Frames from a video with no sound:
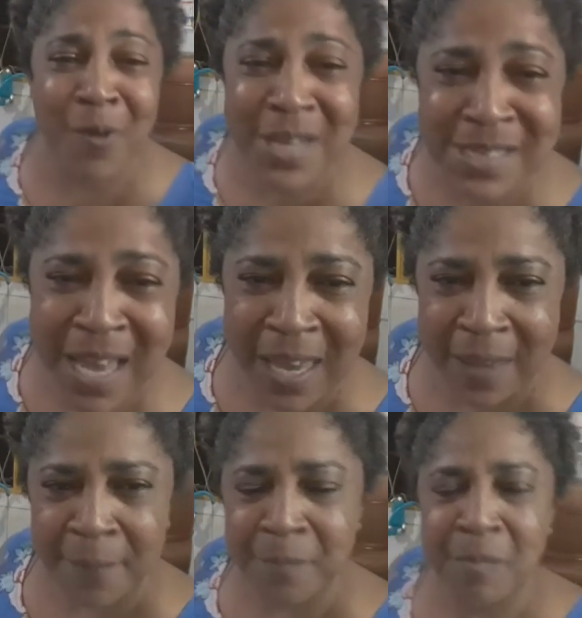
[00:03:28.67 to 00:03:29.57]
coisa aí.
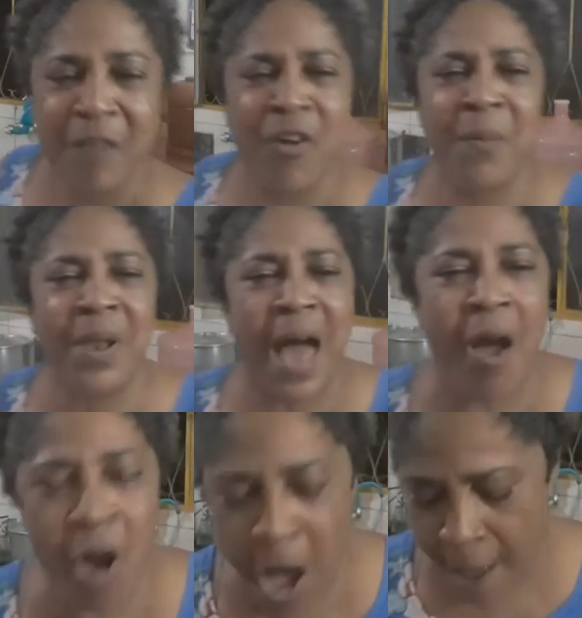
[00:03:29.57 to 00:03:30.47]
Mas vamos
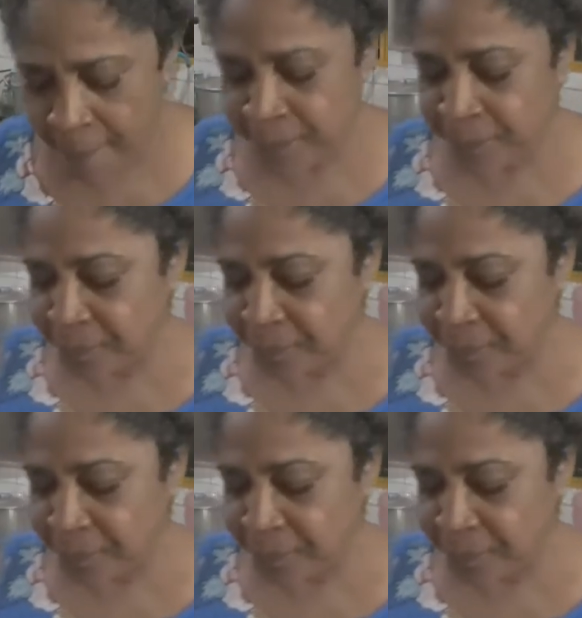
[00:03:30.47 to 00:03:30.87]
lá, ó.